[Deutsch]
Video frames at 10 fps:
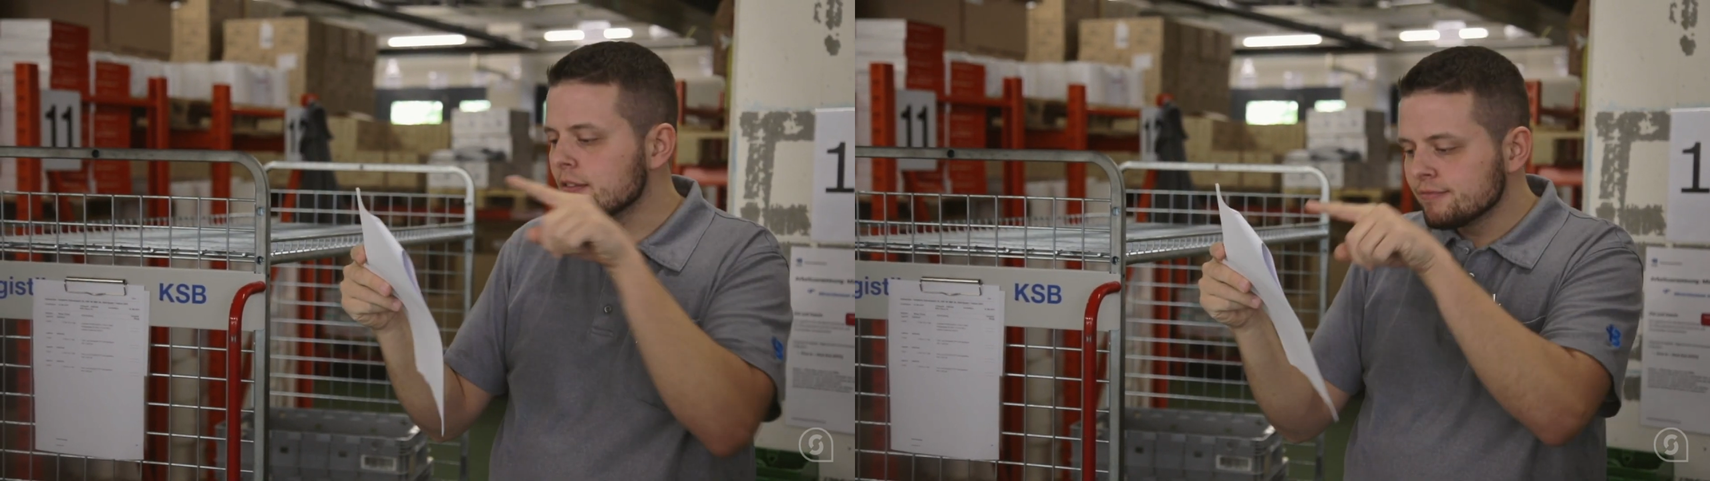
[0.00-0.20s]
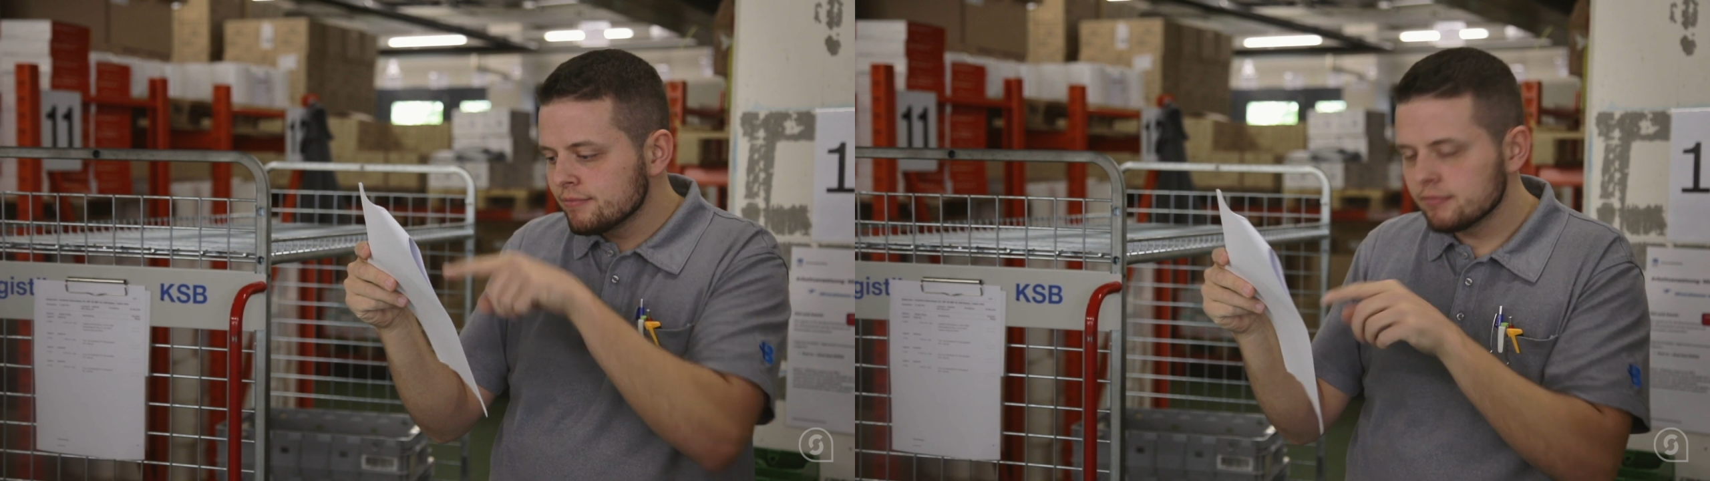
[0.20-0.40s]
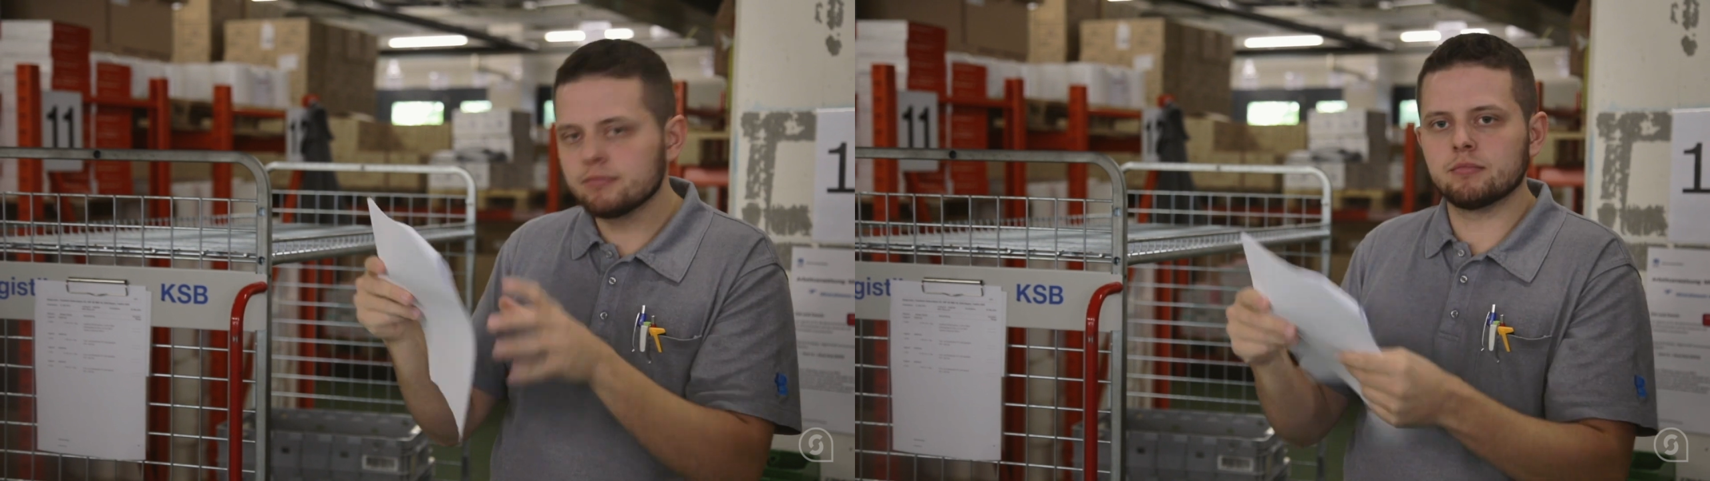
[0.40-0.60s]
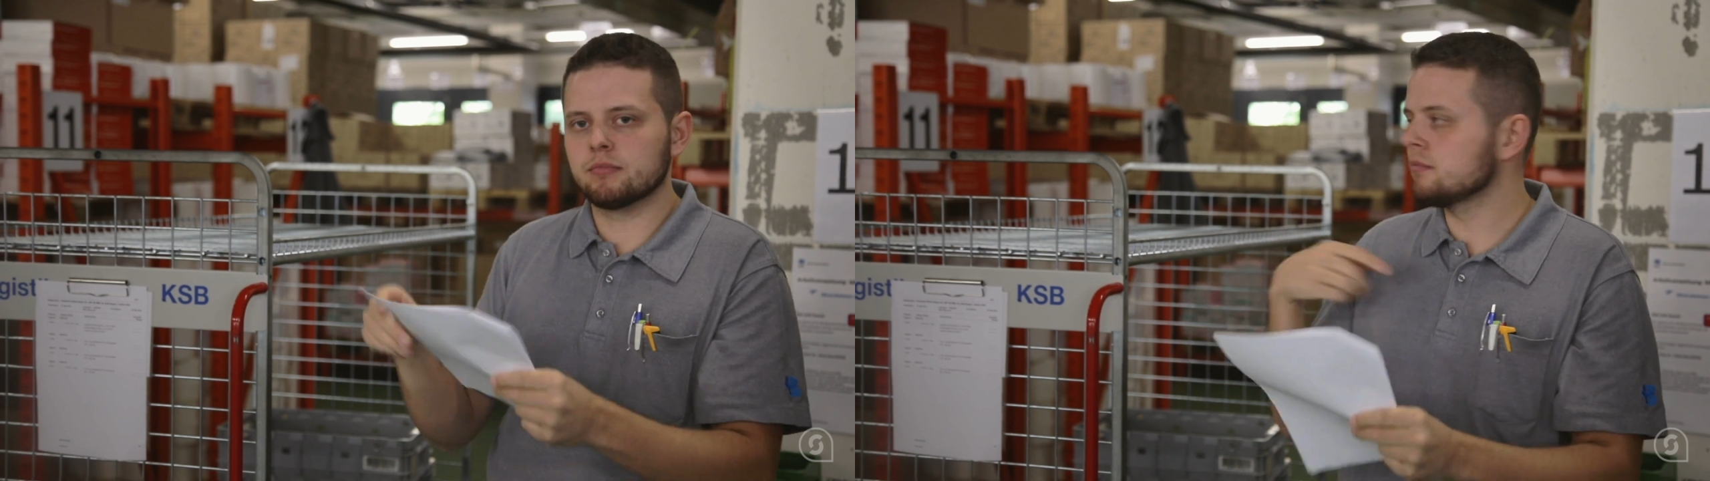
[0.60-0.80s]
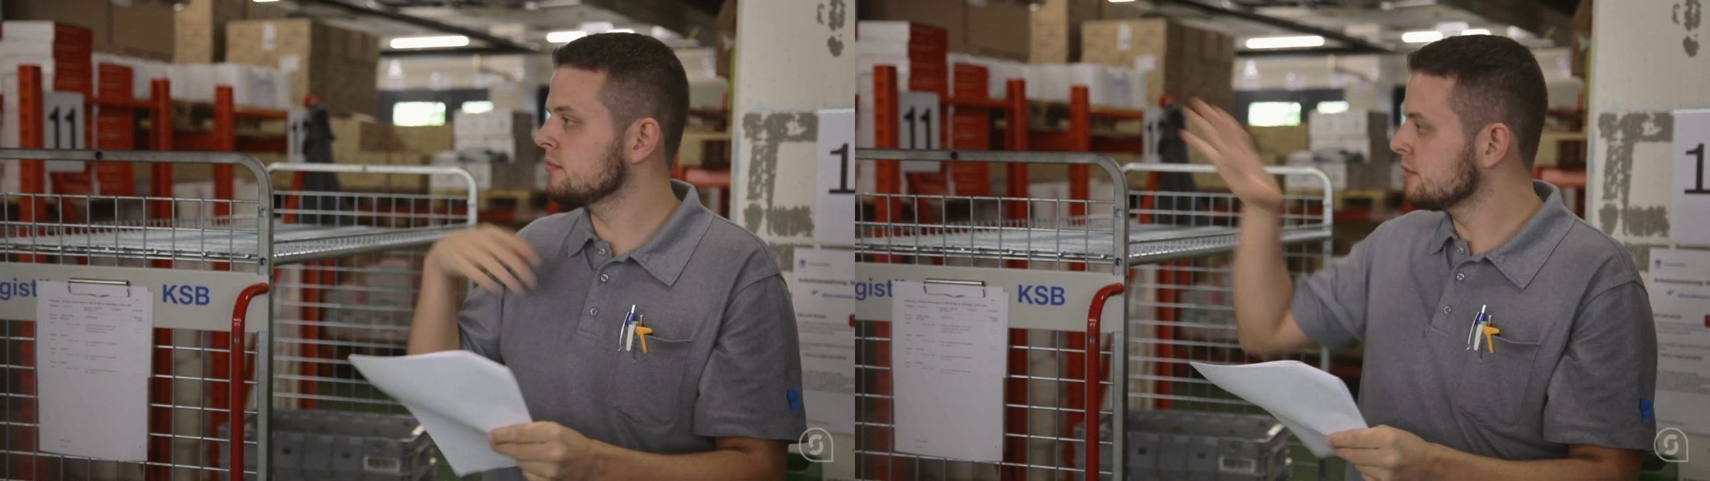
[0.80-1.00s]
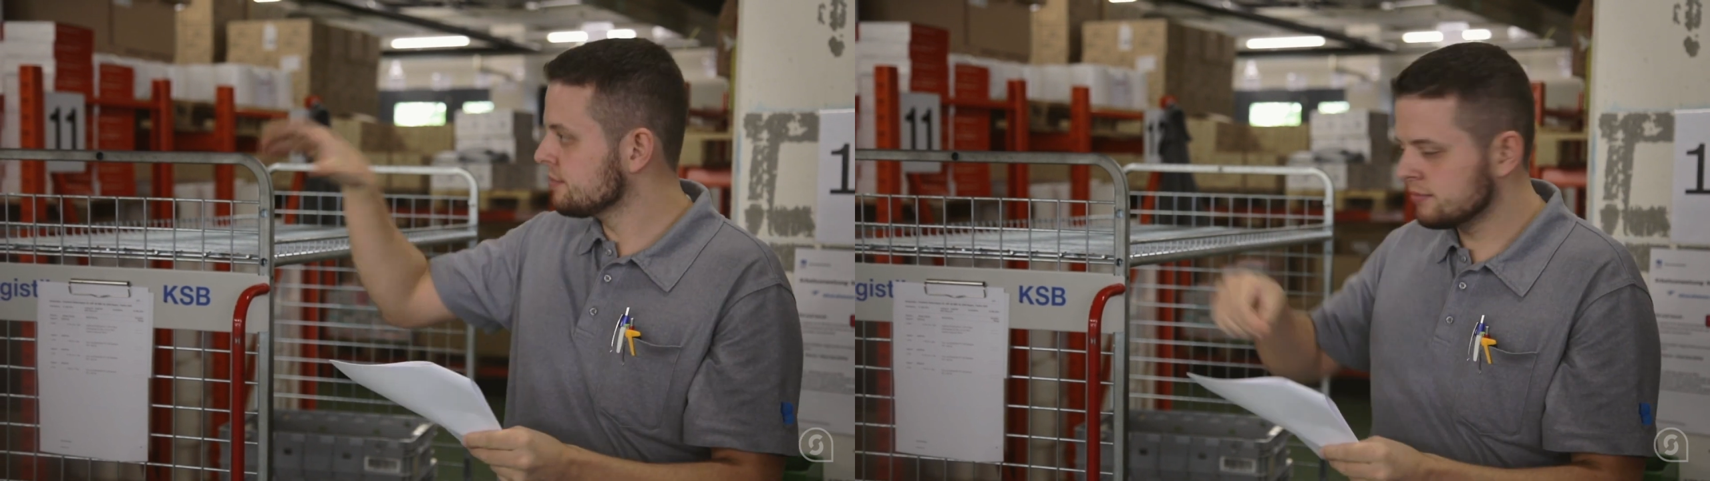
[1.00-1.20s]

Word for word: und hake es auf der